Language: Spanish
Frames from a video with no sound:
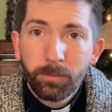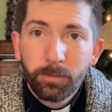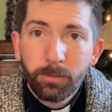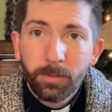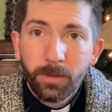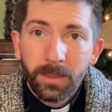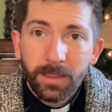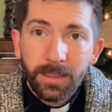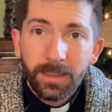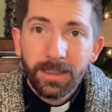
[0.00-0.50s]

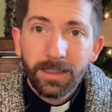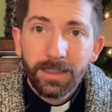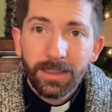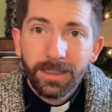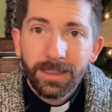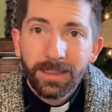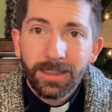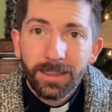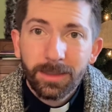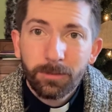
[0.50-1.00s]
y
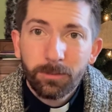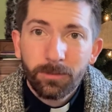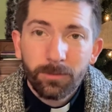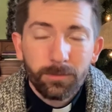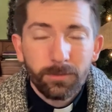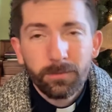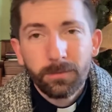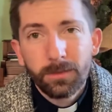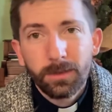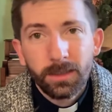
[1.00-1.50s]
en
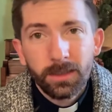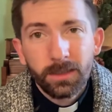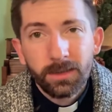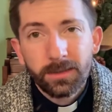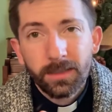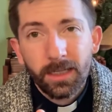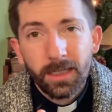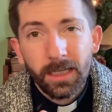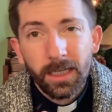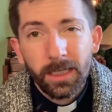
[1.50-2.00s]
el
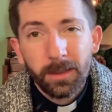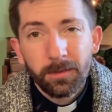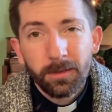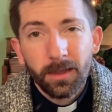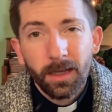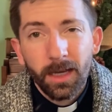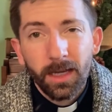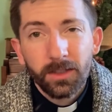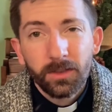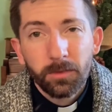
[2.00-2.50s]
cerca del
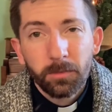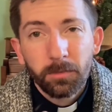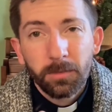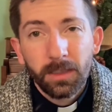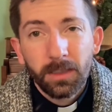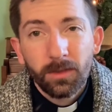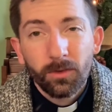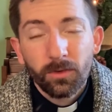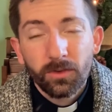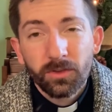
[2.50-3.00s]
año
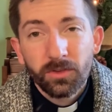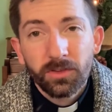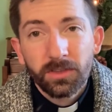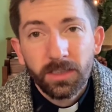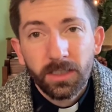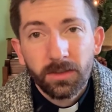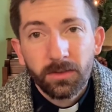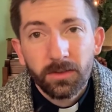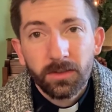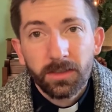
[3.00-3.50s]

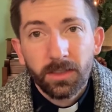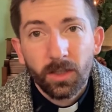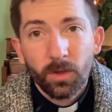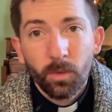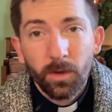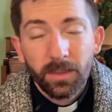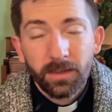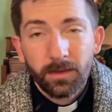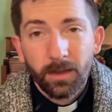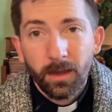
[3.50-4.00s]

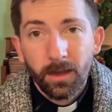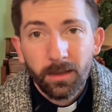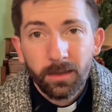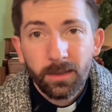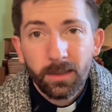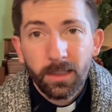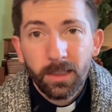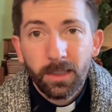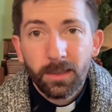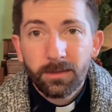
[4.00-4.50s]
1850
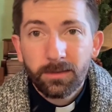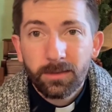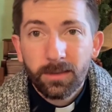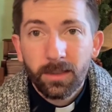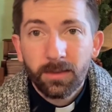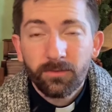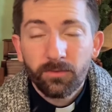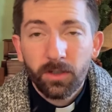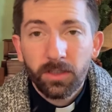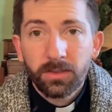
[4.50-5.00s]

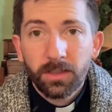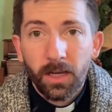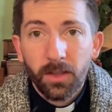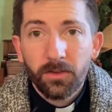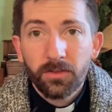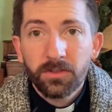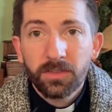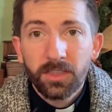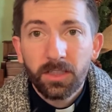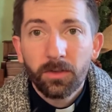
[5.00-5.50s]
se fue
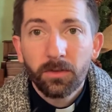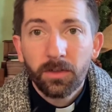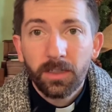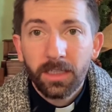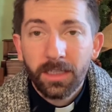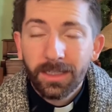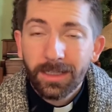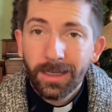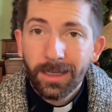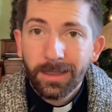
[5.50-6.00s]
traducido en
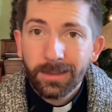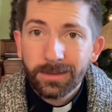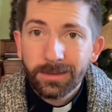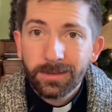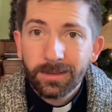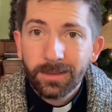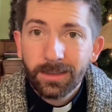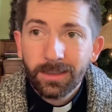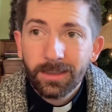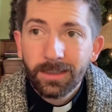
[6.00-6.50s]

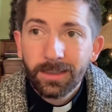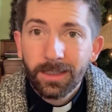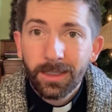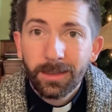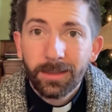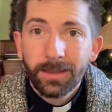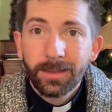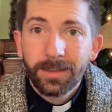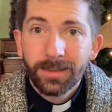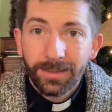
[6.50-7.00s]
inglés
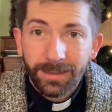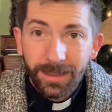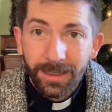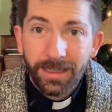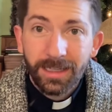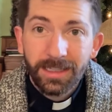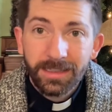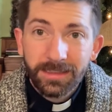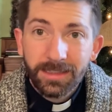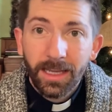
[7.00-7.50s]
de la
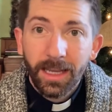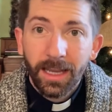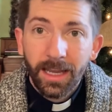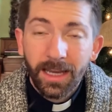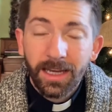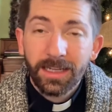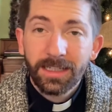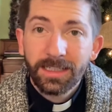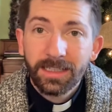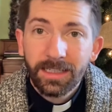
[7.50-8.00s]
iglesia
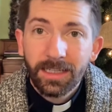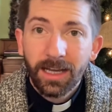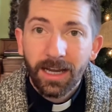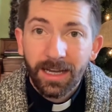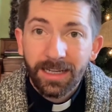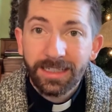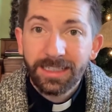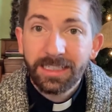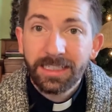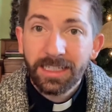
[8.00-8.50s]

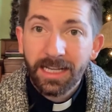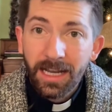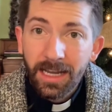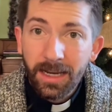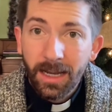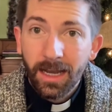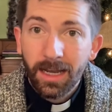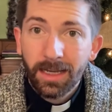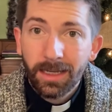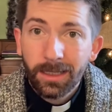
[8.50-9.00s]

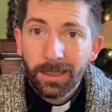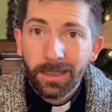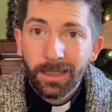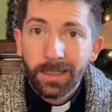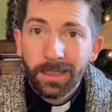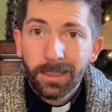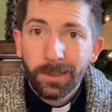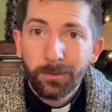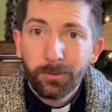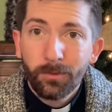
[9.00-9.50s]
anglicana
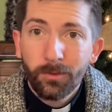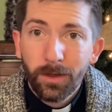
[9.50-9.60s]
y fue